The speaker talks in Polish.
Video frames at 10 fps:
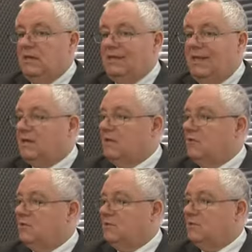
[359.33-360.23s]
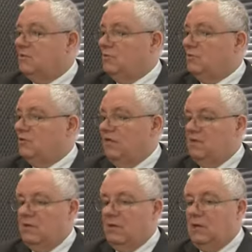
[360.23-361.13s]
Dar na hospicjum
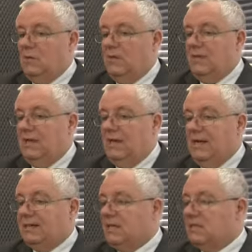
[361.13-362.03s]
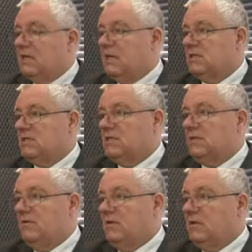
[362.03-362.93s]
świętego Kamila, a także każdy
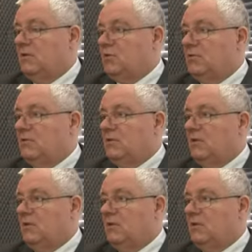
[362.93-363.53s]
z wolontariuszy będzie